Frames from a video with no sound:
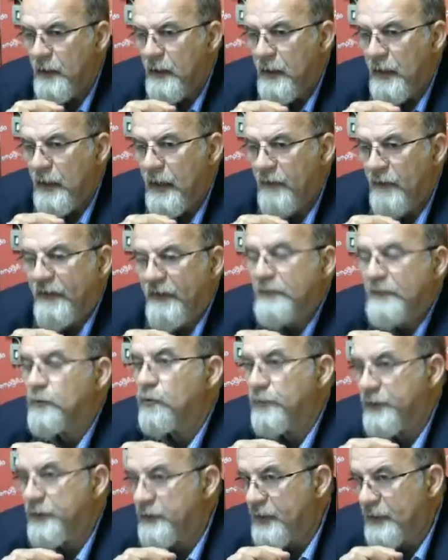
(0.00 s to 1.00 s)
ha fatto
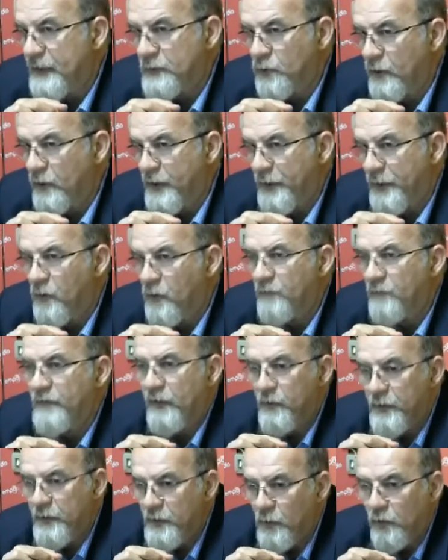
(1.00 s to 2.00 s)
un ritratto a Canova,
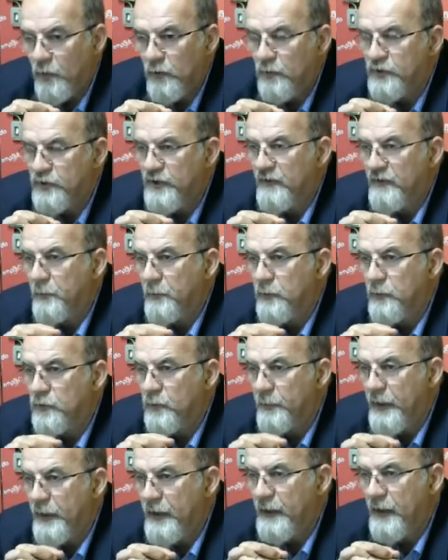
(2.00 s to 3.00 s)
quindi lo conosceva molto
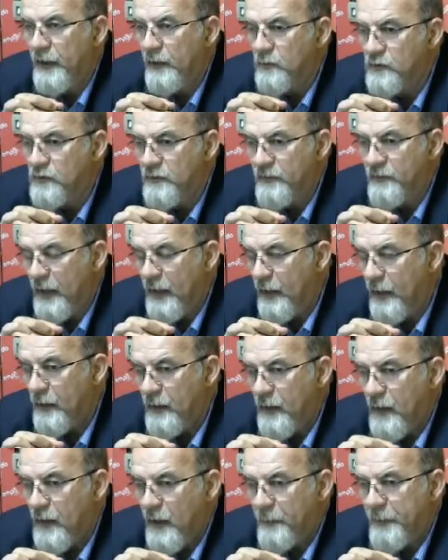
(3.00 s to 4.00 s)
bene e così via,
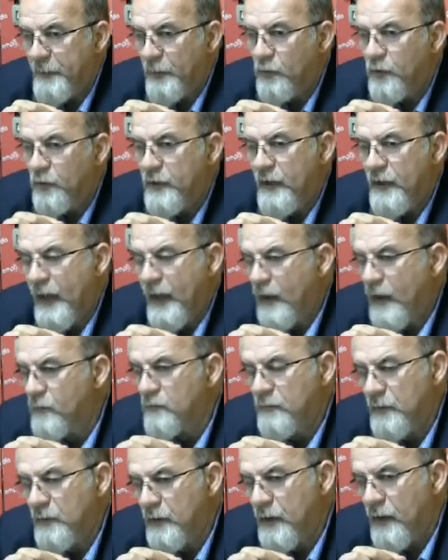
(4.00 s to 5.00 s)
per cui è
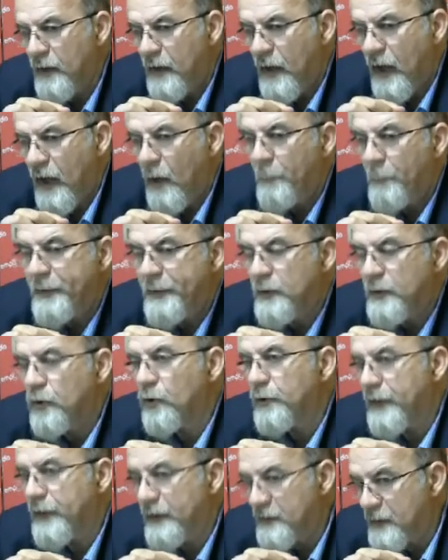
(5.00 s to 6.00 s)
un, è un
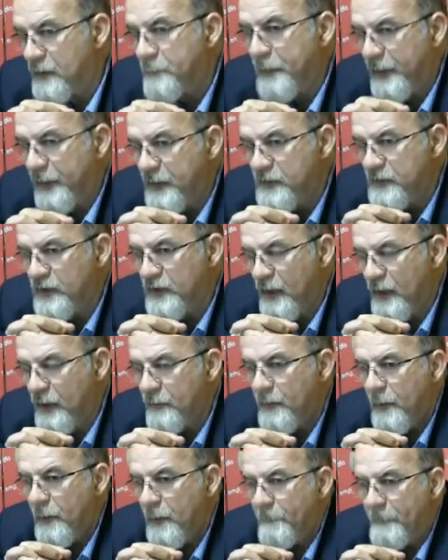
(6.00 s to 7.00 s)
pittore di Brescia,
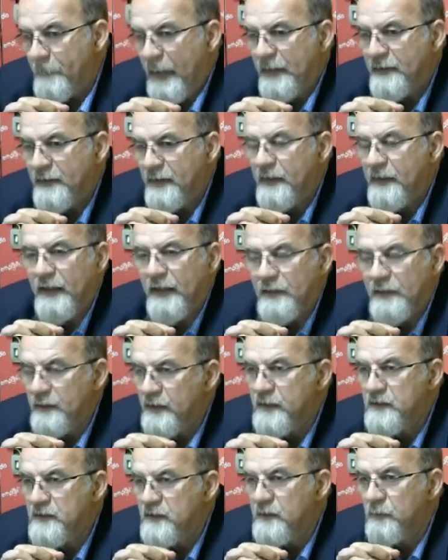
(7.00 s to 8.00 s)
ma di
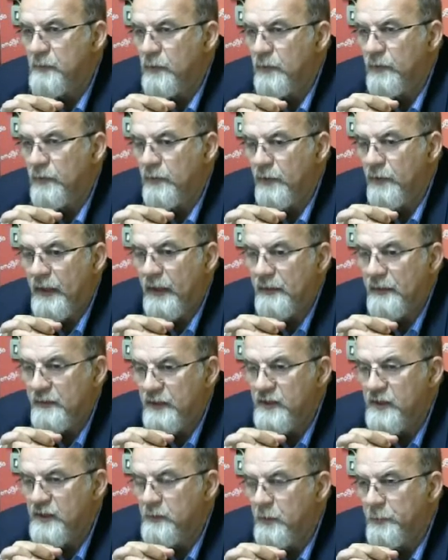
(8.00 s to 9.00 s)
grandissimo e
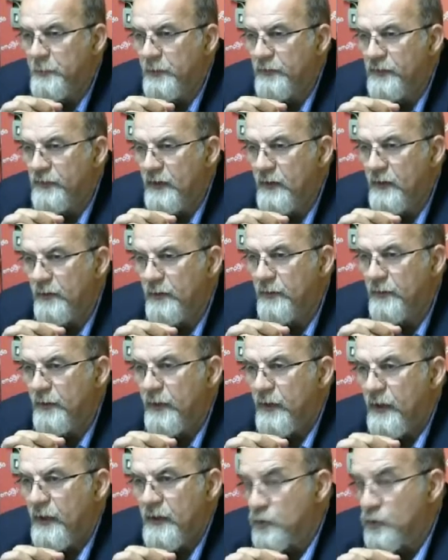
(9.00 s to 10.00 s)
altissimo profilo
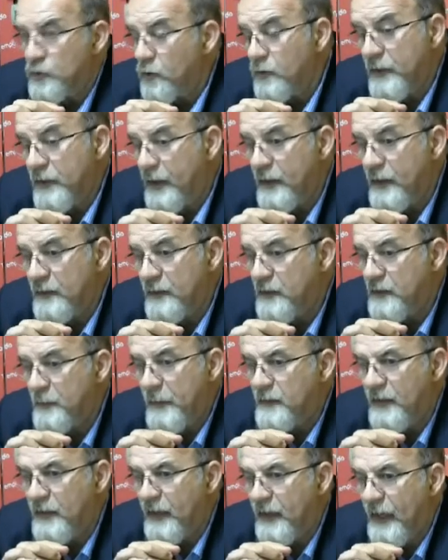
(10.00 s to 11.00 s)
solo certo. che
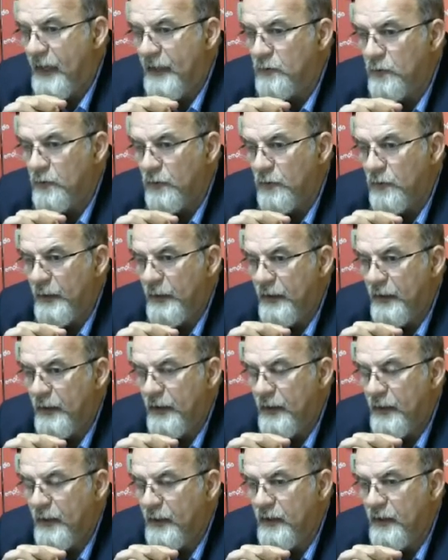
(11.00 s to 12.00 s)
dimenticato e,
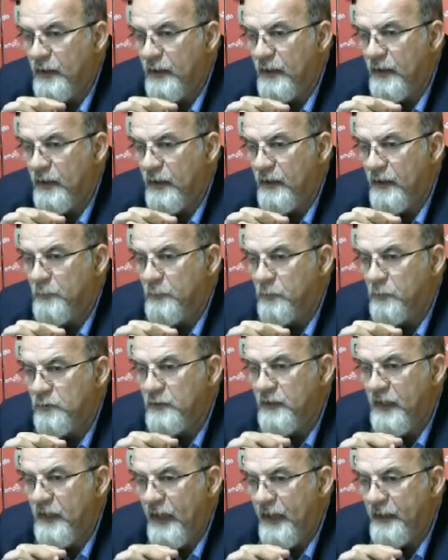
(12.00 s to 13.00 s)
e che
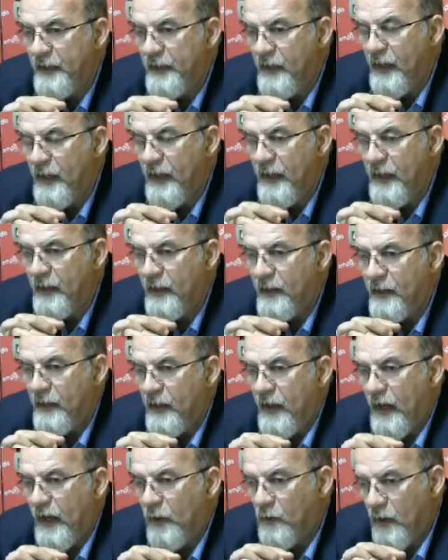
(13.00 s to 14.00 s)
Montichiari ha, a,